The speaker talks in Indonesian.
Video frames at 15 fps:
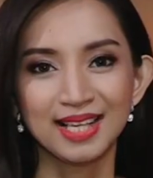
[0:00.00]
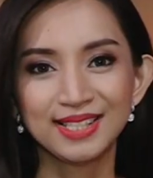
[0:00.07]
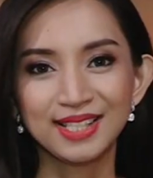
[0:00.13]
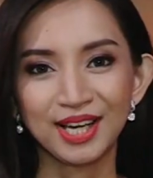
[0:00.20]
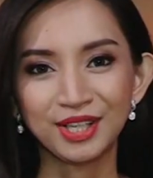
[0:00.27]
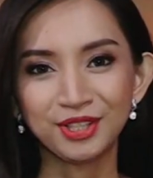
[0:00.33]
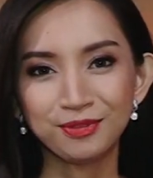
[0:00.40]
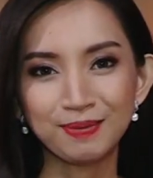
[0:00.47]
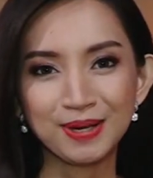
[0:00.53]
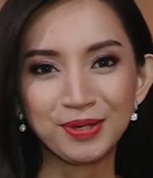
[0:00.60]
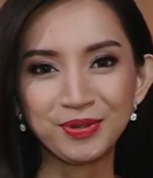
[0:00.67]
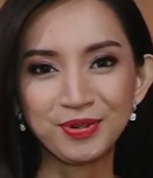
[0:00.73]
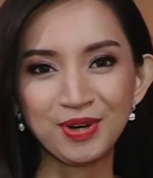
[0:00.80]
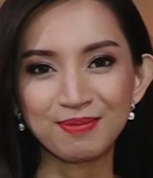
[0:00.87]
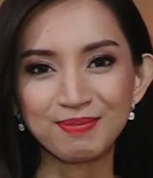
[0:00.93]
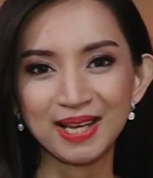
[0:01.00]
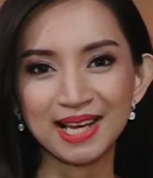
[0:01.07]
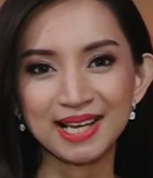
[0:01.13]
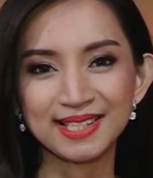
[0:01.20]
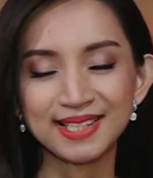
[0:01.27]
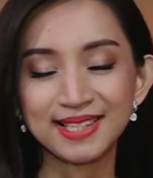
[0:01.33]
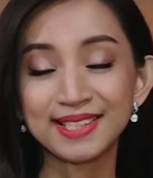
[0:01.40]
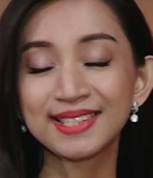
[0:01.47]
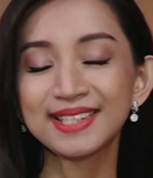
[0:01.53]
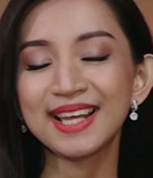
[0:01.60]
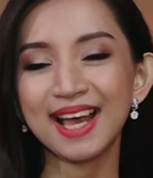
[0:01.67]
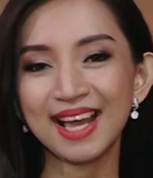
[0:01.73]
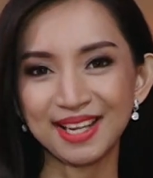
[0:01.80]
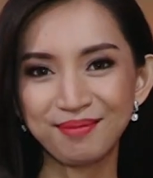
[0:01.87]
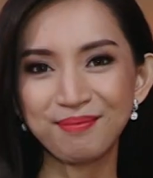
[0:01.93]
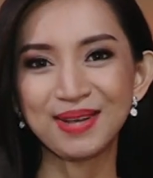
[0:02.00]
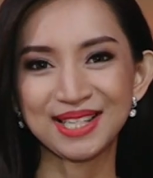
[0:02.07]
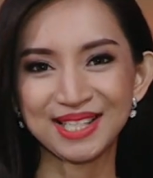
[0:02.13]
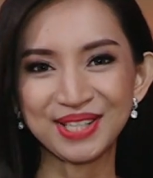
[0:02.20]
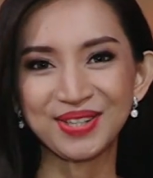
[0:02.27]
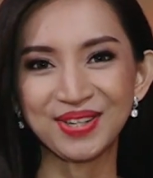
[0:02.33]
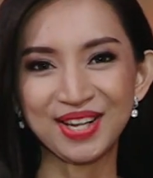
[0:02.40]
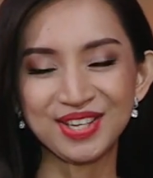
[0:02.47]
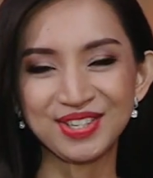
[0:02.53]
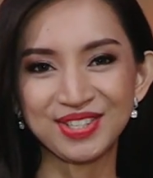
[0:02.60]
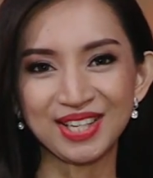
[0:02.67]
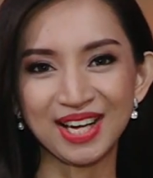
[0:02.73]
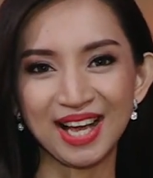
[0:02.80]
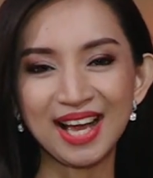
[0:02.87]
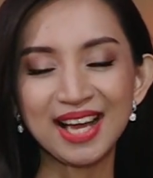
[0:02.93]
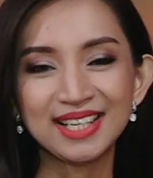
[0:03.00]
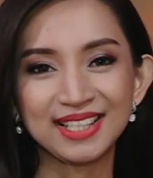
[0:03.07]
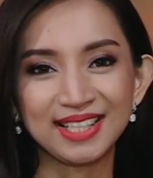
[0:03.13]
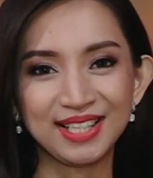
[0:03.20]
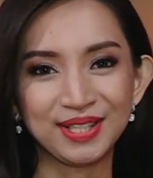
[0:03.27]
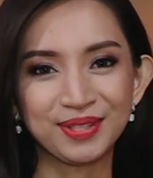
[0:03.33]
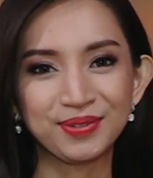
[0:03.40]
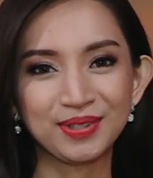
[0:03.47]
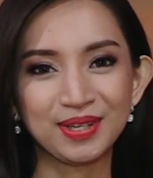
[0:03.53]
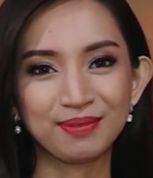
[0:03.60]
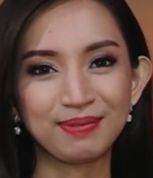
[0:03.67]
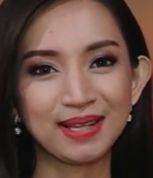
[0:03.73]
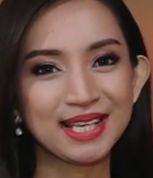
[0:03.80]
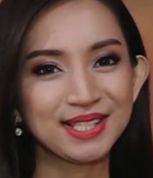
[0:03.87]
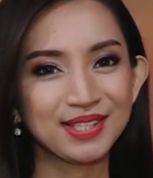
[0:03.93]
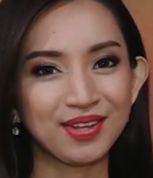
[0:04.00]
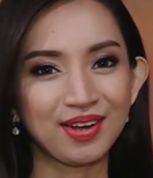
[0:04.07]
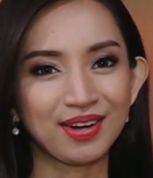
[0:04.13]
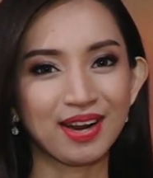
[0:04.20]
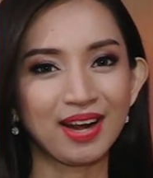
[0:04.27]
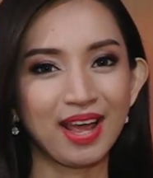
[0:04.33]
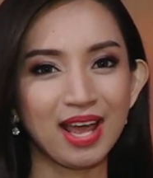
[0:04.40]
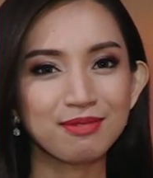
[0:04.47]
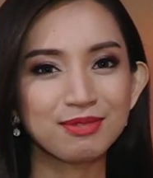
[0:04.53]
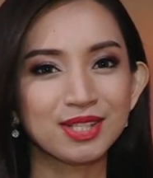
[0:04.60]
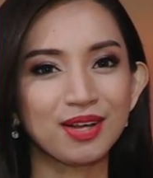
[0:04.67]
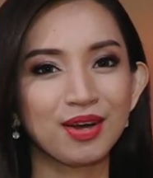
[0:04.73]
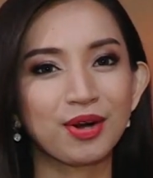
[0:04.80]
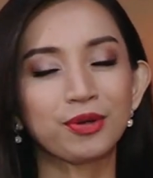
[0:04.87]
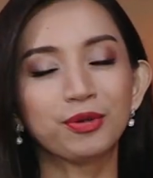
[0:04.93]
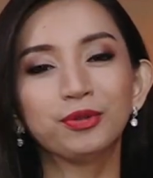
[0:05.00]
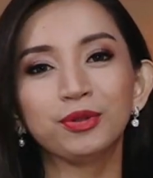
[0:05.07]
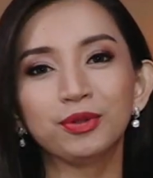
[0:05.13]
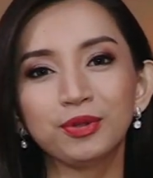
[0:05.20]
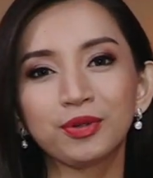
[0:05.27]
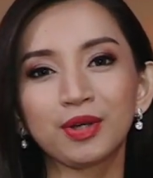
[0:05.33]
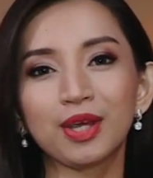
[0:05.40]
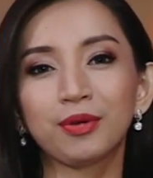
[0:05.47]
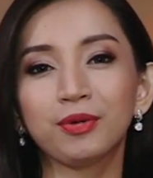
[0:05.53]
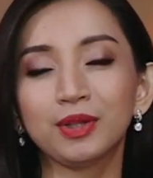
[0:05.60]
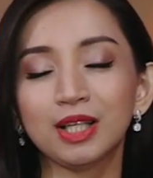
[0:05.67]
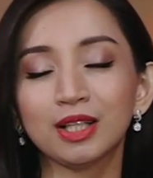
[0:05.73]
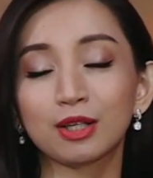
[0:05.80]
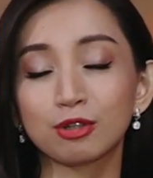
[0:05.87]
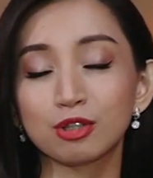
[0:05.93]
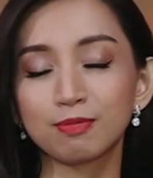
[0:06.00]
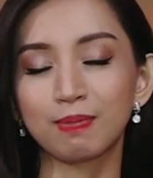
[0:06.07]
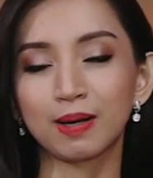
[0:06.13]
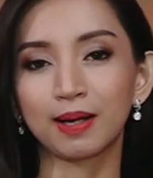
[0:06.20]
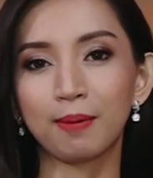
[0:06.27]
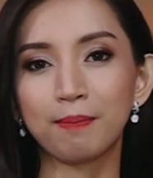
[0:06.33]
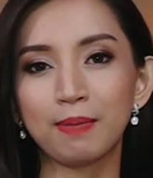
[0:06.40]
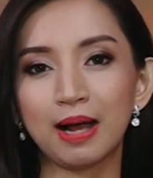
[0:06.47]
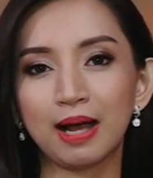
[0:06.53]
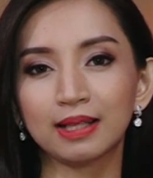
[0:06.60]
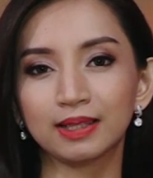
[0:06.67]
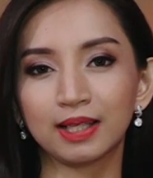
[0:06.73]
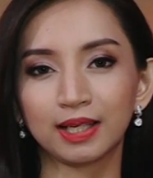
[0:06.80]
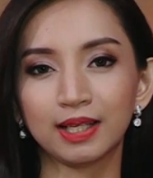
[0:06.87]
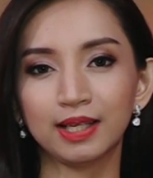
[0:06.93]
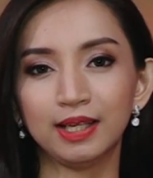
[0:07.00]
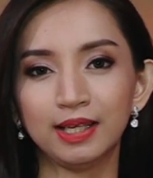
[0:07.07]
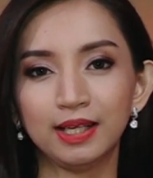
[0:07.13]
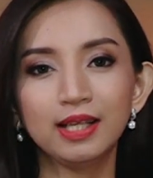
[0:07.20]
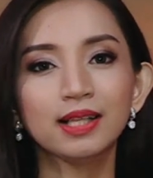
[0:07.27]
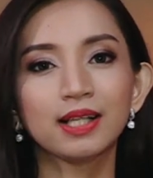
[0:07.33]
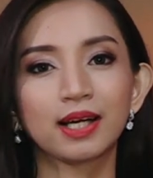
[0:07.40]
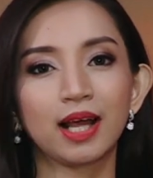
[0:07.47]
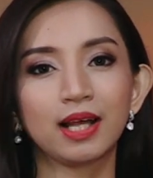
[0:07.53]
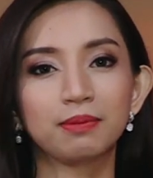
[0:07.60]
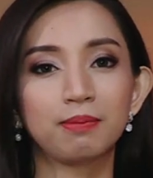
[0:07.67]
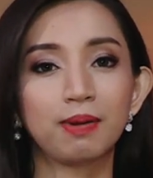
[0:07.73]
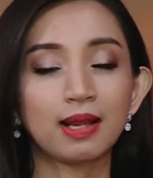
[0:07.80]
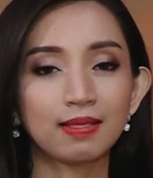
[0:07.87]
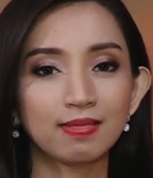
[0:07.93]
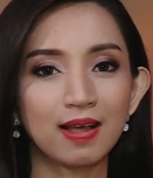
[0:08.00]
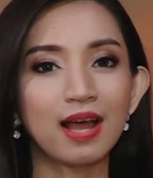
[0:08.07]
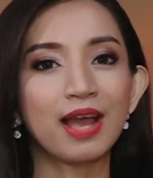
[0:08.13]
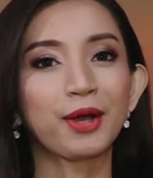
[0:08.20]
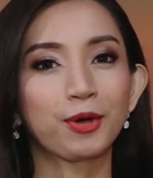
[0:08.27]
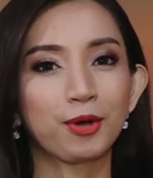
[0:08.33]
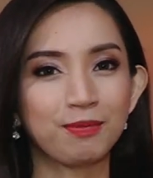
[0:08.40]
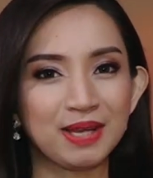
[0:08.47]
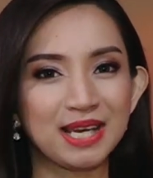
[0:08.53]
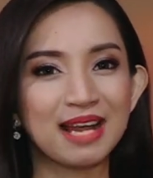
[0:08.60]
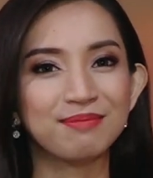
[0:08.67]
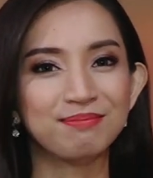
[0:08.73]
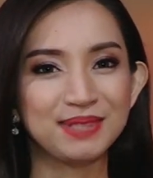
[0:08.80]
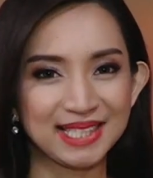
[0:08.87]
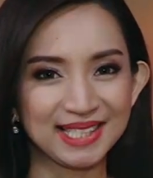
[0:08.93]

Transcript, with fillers: Jangan lupa unduh aplikasi CNBC Indonesia di Google Play Store dan App Store untuk ikuti terus perkembangan terkini terkait berita ekonomi dan